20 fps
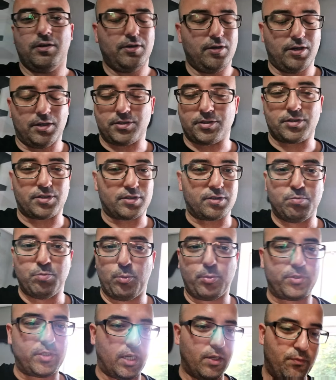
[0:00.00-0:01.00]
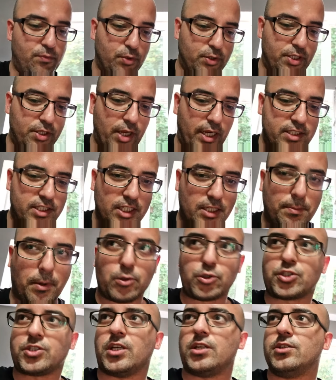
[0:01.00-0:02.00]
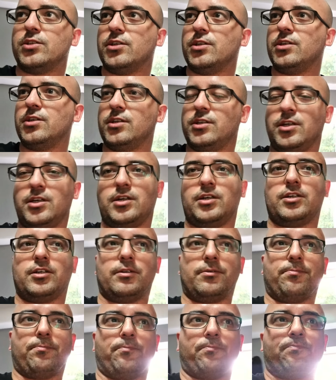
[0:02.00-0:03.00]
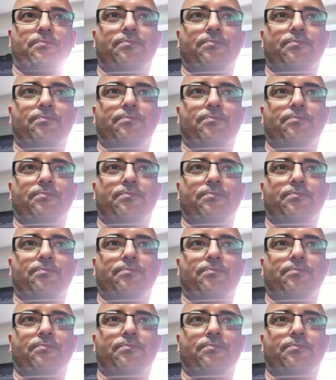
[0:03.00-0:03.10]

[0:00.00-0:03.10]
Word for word: Also es ist momentan wirklich eine einzige Baustelle. Ähm,